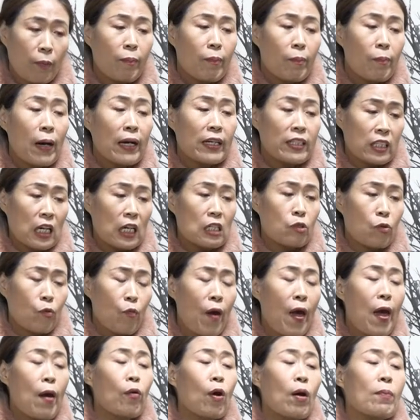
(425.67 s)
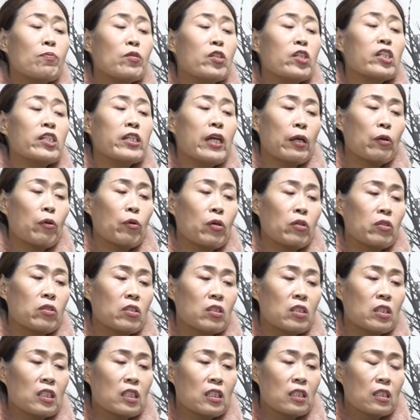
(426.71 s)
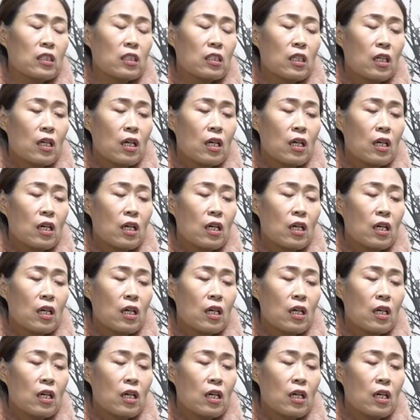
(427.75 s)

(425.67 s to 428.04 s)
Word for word: 말인지 알죠? 왜 엄지를 내려놓는지.